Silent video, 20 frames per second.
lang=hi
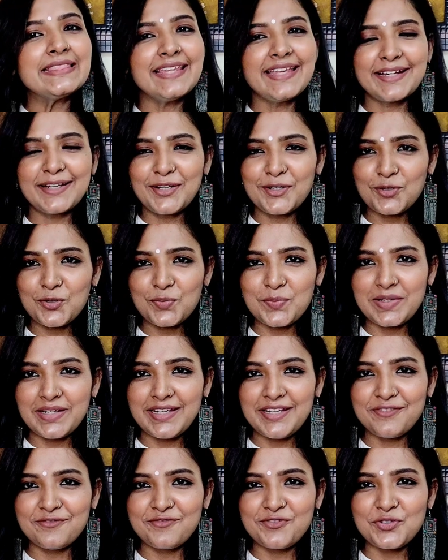देखने को
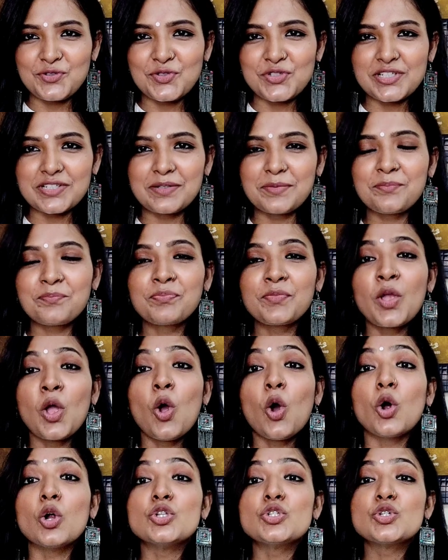मिले इन फ्यूचर
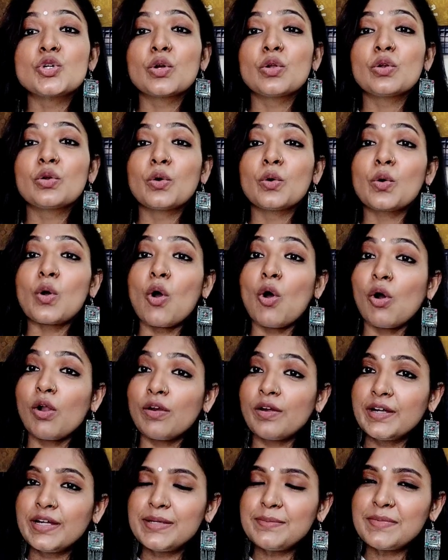और जो लोग
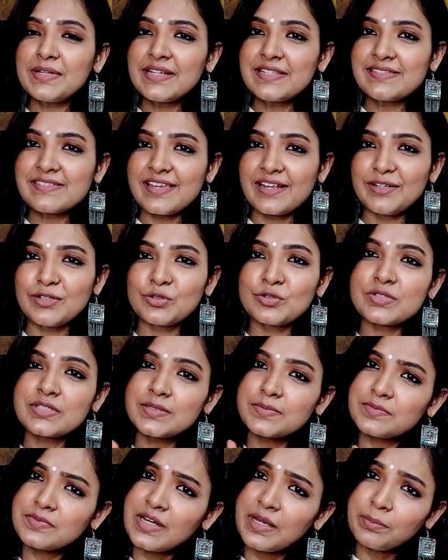ऑलरेडी मेरे चैनल को
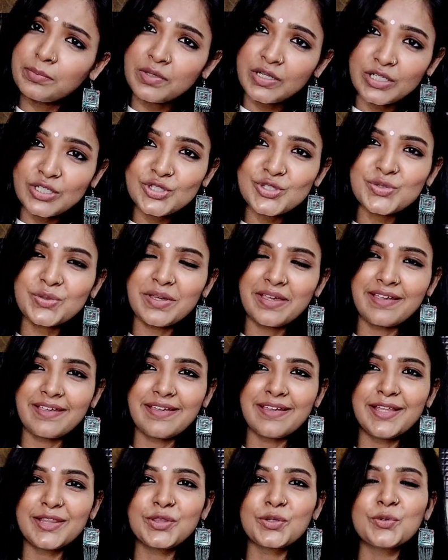सब्सक्राइब कर चुके
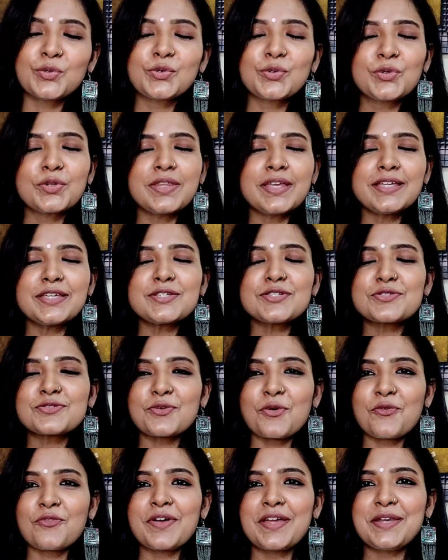हैं तो उनको थैंक यू
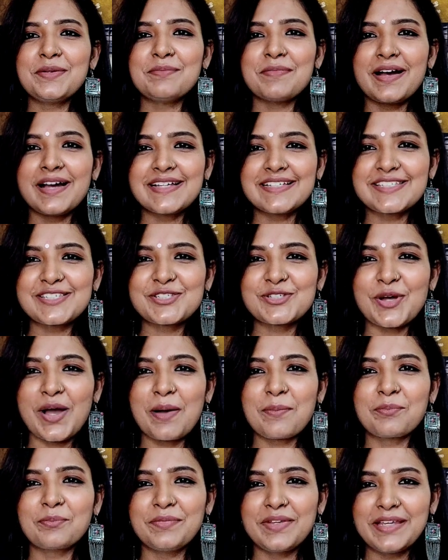सो वेरी मच जो
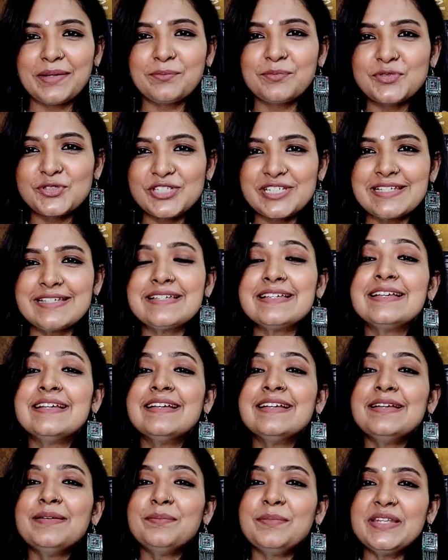आपने मुझे
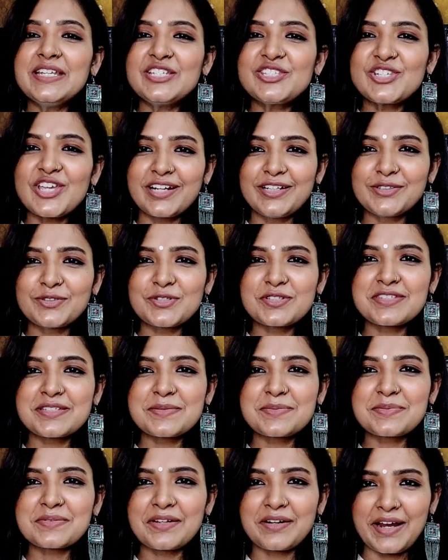मेरे चैनल को
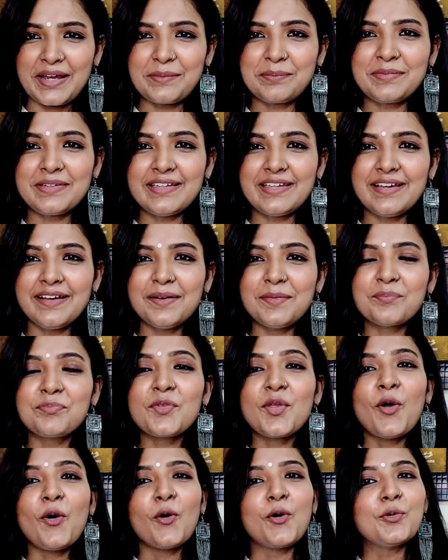सब्सक्राइब किया
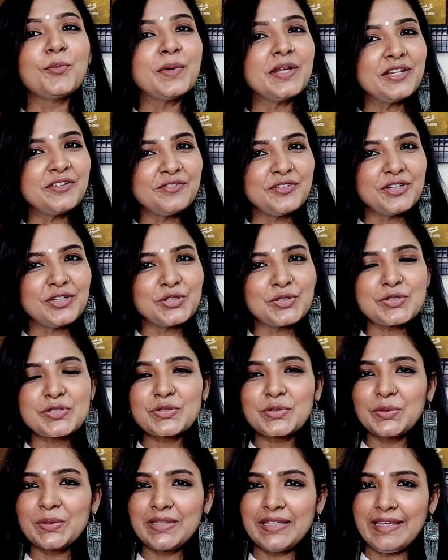और मेरे
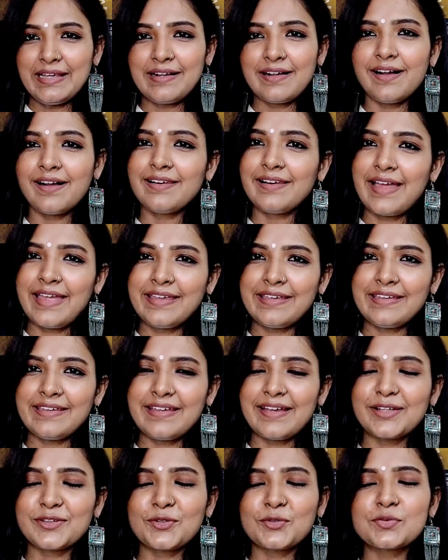वीडियोस को देखा लाइक
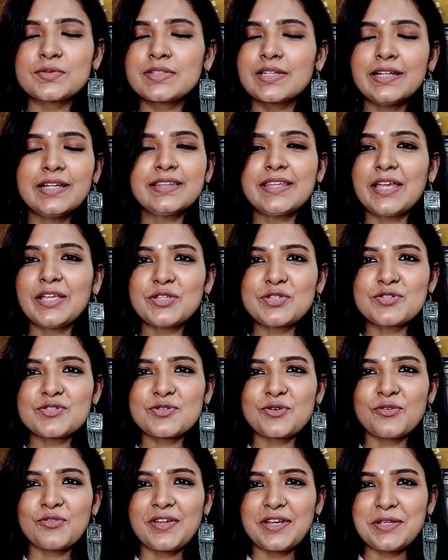किया तो उसके लिए थैंक यू
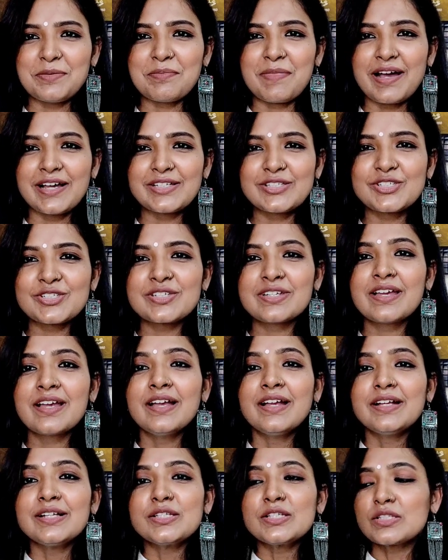सो वेरी मच
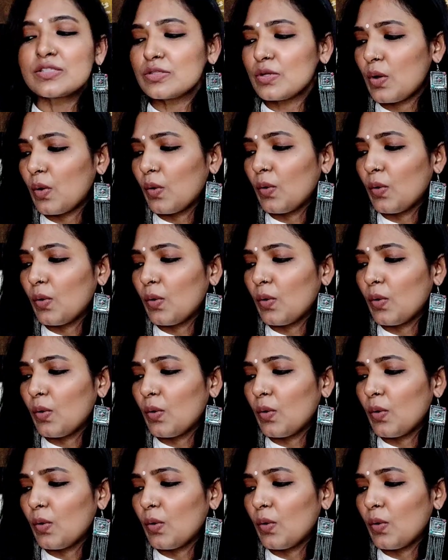सो